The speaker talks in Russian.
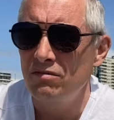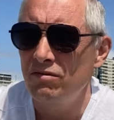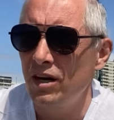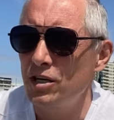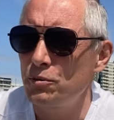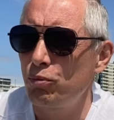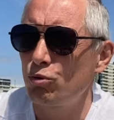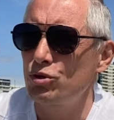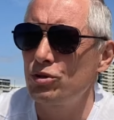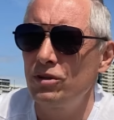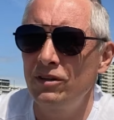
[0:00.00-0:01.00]
врач
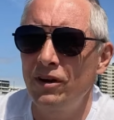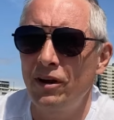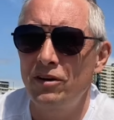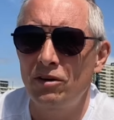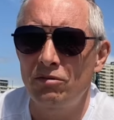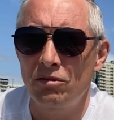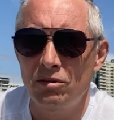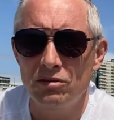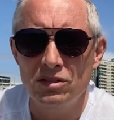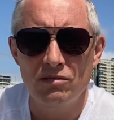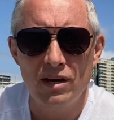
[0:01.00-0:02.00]
просто
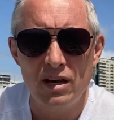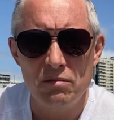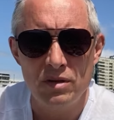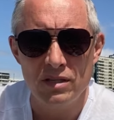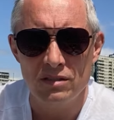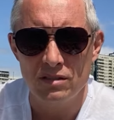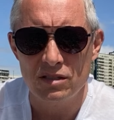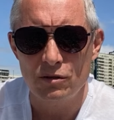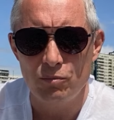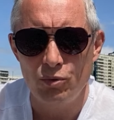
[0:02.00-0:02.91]
игнорировал свои обязанности